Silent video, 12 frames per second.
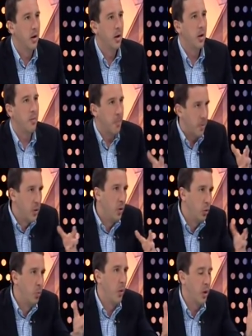Y me imagino
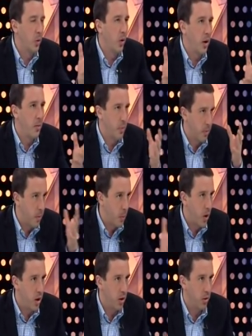que su proyecto de ley pues va
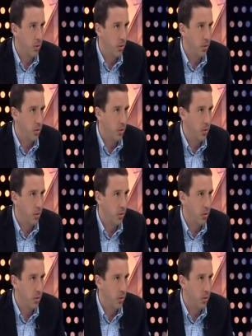por ahí.